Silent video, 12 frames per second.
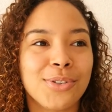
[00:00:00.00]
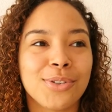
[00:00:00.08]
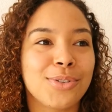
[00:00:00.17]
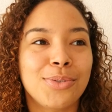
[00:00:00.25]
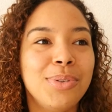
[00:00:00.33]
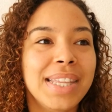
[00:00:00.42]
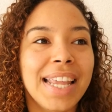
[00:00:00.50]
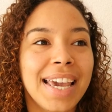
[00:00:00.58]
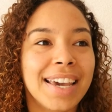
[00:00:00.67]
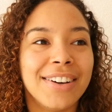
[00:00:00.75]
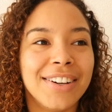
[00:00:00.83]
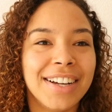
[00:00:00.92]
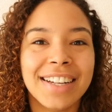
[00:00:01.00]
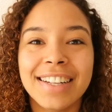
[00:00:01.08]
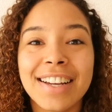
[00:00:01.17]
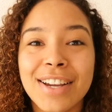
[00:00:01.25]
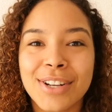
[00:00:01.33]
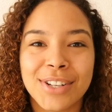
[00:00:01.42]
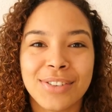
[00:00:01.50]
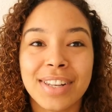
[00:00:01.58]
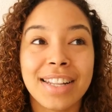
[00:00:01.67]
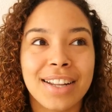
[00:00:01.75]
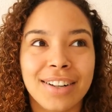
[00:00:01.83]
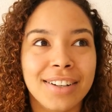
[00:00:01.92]
je suis née,
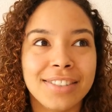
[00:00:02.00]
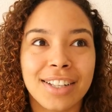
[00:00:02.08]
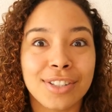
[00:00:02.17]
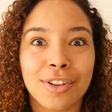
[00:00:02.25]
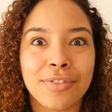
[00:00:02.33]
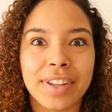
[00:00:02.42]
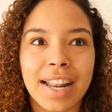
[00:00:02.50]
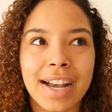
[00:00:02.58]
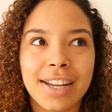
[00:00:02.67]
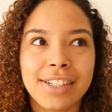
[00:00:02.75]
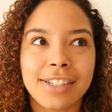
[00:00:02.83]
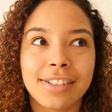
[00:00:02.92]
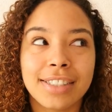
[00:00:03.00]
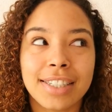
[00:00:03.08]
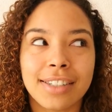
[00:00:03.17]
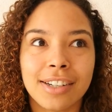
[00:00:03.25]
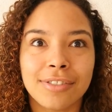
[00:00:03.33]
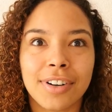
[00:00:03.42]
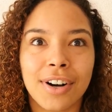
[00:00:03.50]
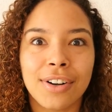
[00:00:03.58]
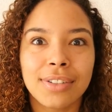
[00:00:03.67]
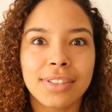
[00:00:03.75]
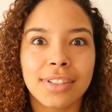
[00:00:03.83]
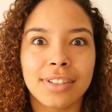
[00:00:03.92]
dans, un village, euh, ici en
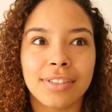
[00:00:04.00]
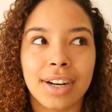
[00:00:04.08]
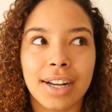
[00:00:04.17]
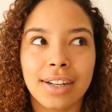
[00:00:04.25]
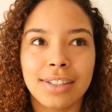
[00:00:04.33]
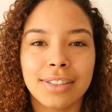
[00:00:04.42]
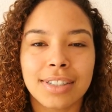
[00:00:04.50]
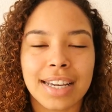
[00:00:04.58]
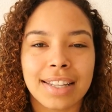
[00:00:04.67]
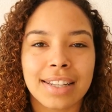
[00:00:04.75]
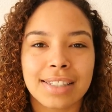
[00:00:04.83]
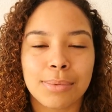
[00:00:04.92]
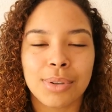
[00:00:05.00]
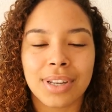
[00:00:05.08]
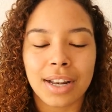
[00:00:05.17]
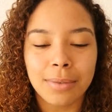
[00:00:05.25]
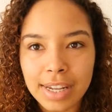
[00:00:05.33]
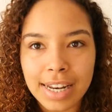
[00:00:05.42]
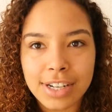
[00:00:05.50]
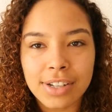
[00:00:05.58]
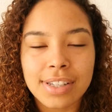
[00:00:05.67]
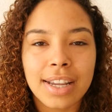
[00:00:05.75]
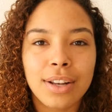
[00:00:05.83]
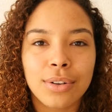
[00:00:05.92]
France, voilà, rien d'exceptionnel. Et les
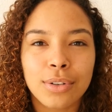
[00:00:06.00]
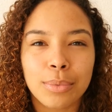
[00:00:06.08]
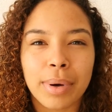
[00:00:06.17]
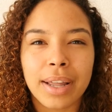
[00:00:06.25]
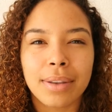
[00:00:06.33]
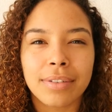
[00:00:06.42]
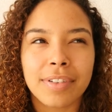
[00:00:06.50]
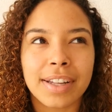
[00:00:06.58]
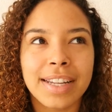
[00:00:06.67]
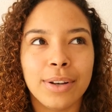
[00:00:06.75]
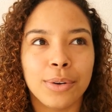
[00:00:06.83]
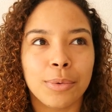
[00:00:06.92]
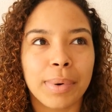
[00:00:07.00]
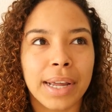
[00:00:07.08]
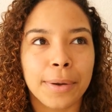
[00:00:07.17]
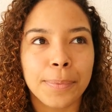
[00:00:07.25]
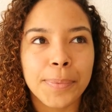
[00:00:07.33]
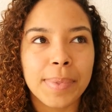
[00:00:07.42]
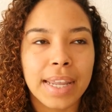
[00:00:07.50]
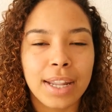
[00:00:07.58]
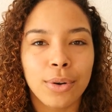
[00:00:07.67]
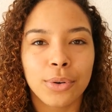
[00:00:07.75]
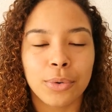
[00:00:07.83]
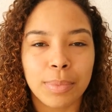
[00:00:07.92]
gens, ça, ils le comprennent, enfin, ils le comprennent,
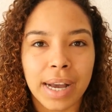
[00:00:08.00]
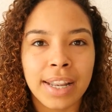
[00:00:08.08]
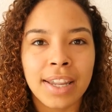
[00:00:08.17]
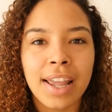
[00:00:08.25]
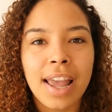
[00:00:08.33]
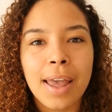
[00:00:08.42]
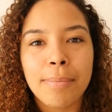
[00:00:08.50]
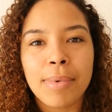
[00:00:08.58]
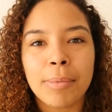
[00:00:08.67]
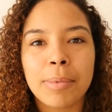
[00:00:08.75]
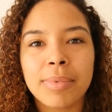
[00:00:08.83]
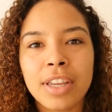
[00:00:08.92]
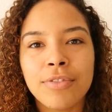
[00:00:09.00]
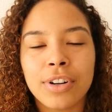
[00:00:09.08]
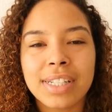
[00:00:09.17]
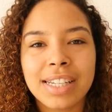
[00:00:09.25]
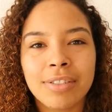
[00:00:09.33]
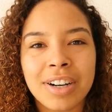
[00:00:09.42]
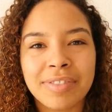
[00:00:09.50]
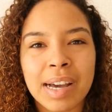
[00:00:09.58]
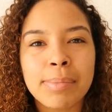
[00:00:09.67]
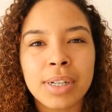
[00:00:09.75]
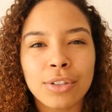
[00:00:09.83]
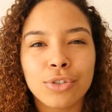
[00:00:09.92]
ils le comprennent, mais en même temps, ils veulent savoir
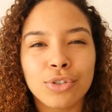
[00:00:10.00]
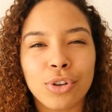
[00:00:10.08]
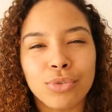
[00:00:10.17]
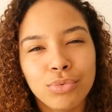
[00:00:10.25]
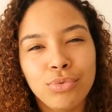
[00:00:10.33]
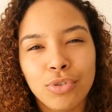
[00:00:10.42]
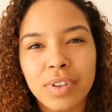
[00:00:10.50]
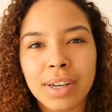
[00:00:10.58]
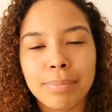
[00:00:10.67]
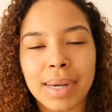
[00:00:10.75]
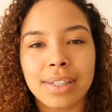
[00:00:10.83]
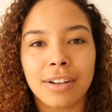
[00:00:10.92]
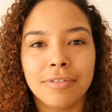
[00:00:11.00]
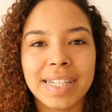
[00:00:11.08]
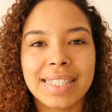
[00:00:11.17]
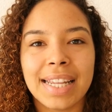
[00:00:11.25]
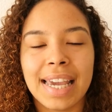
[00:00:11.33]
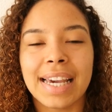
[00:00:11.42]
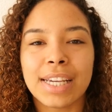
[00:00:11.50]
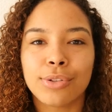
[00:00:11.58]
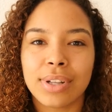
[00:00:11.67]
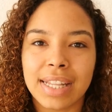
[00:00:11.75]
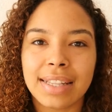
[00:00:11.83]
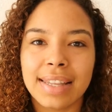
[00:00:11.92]
vraiment, genre, d'où tu viens, parce qu'en fait, c'est écrit
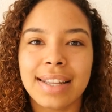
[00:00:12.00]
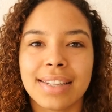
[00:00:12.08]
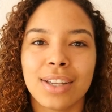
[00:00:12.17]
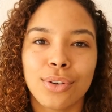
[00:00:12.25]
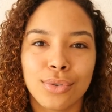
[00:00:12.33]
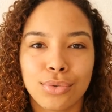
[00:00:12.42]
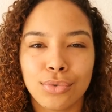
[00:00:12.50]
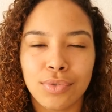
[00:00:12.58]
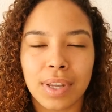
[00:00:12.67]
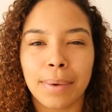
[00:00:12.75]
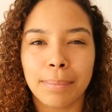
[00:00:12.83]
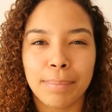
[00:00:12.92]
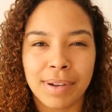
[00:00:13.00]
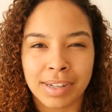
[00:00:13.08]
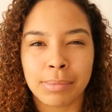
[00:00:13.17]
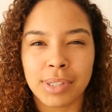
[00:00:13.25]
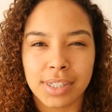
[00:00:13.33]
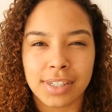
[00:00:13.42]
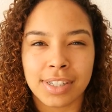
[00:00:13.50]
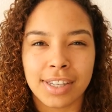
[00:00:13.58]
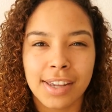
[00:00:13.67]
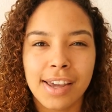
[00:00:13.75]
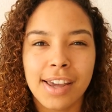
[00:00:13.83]
sur ta tête que tu viens pas vraiment d'ici.